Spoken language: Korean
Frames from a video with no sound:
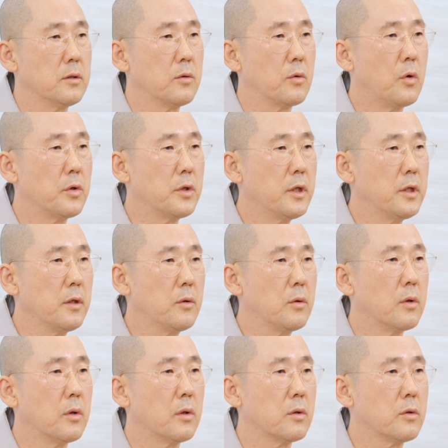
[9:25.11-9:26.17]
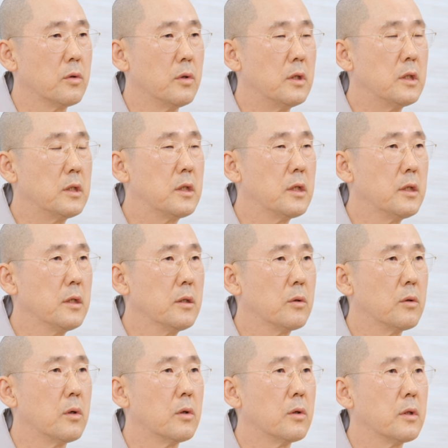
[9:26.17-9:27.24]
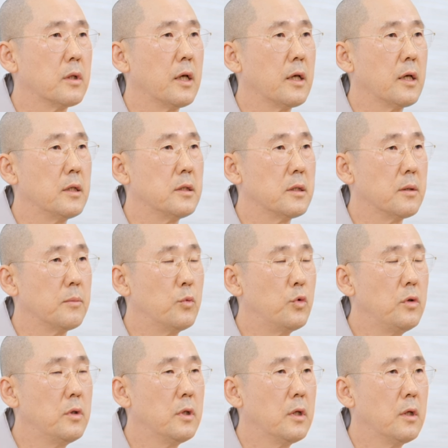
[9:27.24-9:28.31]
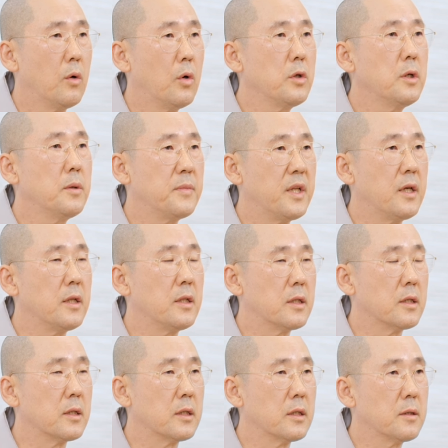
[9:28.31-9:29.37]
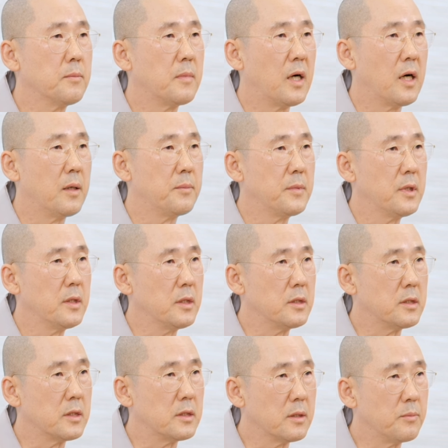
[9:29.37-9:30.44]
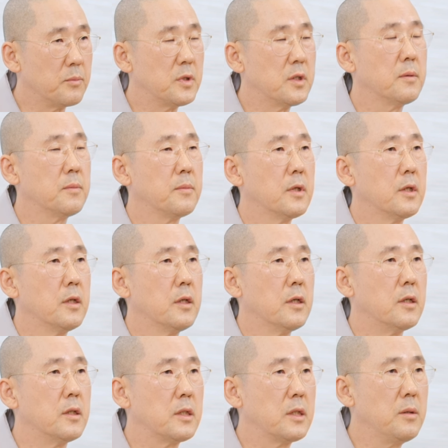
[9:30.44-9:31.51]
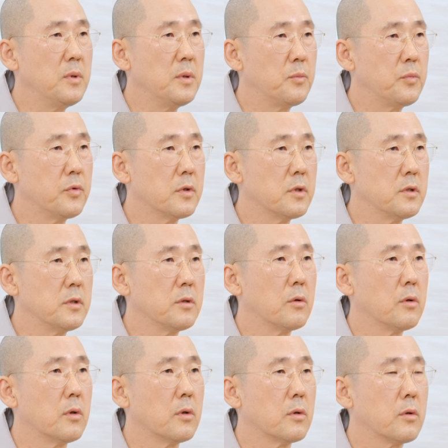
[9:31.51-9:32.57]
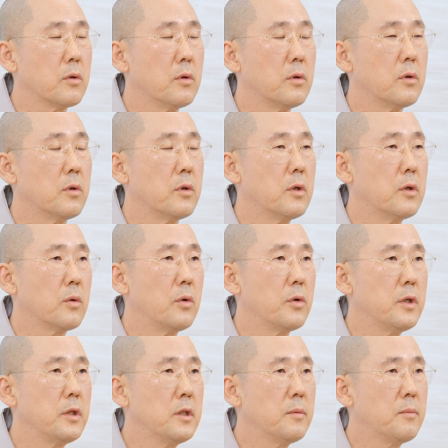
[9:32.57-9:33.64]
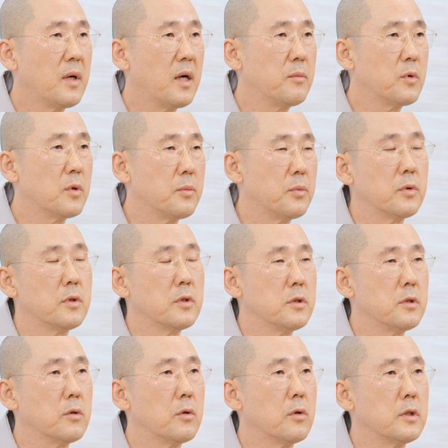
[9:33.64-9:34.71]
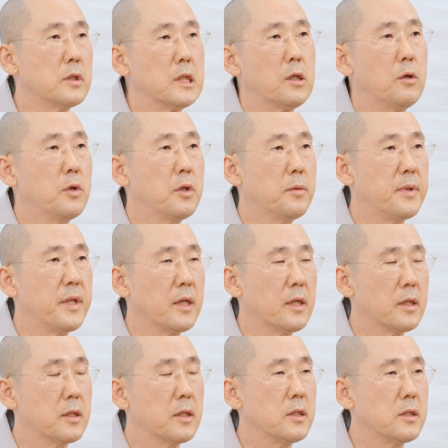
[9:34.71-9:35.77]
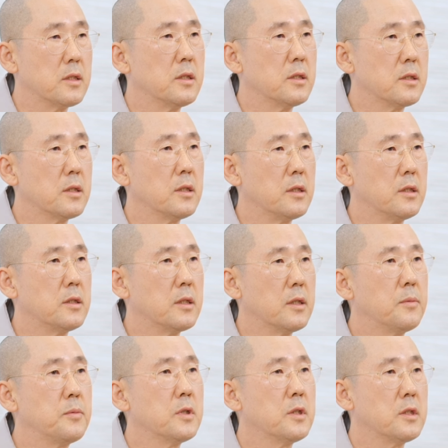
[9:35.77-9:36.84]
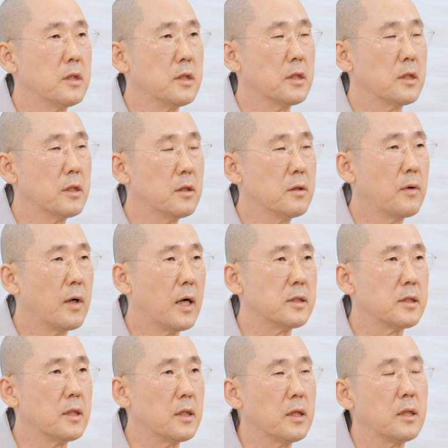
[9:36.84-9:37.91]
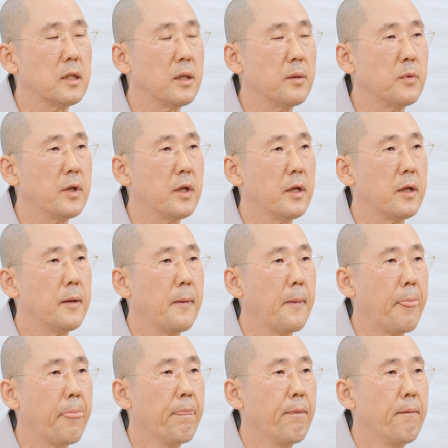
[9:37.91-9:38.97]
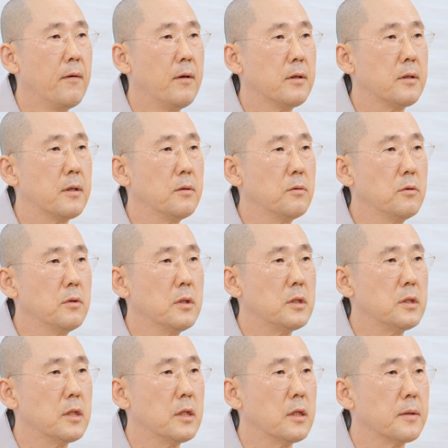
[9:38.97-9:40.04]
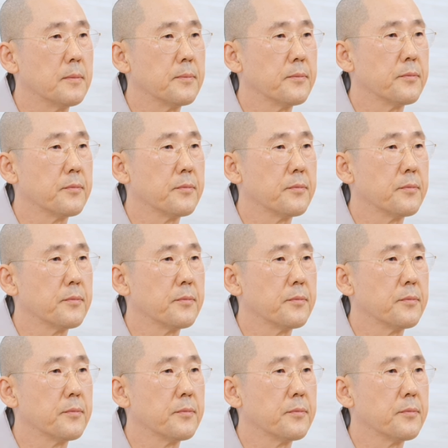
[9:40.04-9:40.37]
꼬여 있고 또 엉켜 있고 되게 이제 오염되어 있던 그런 마음들이 이제 점점 엉킴이 풀어지고 또 꼬여있는 마음도 풀어지고 이제 오염된 것들이 서서히 이제 없어지는 그런 과정이기 때문에 결국은 이제